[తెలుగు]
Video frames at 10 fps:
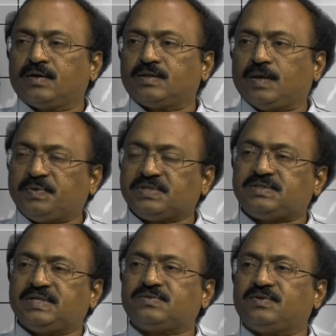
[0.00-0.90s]
తపస్సు
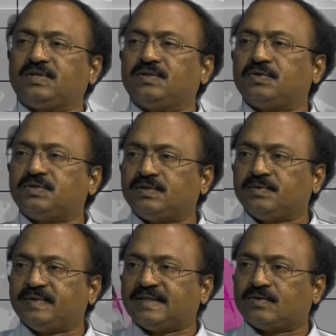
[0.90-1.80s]
చేసుకుంటున్న
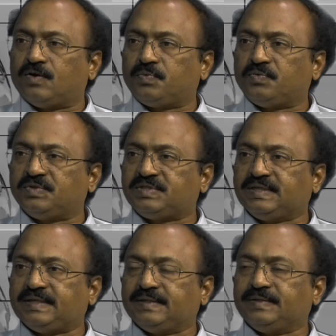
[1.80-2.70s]
ఋషుల మీద కోపం
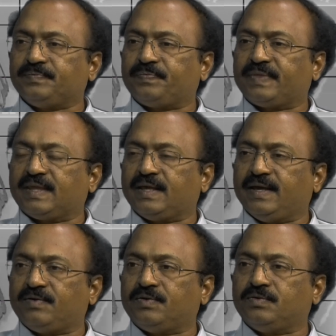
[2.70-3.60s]
వచ్చి
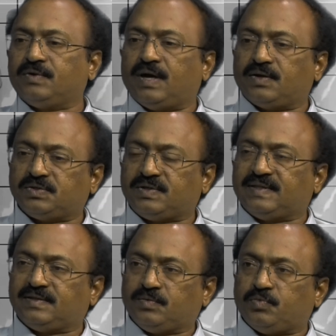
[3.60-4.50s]
ఎవరు ఆ
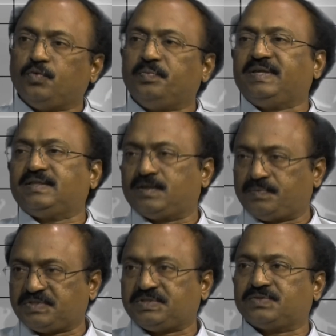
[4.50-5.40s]
ఋషులందరూ భూమి మీద
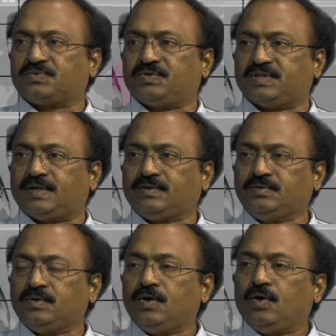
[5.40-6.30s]
తపస్సు చేసుకుంటున్నారు
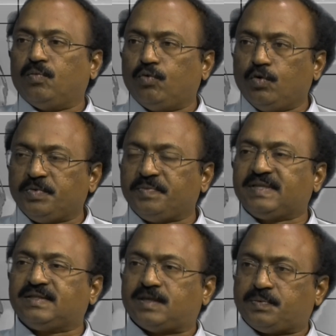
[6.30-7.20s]
భూమి
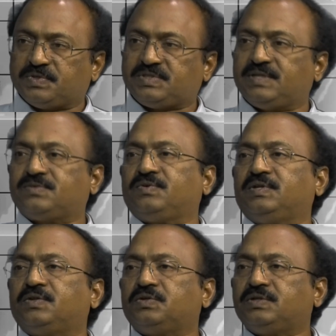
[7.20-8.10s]
మీద తపస్సు
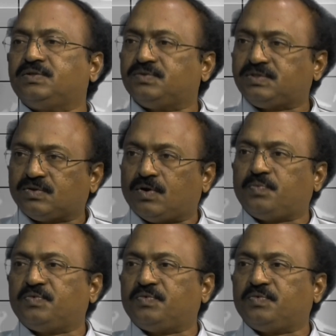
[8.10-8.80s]
చేసుకుంటున్న ఋషులను చూసి కోపం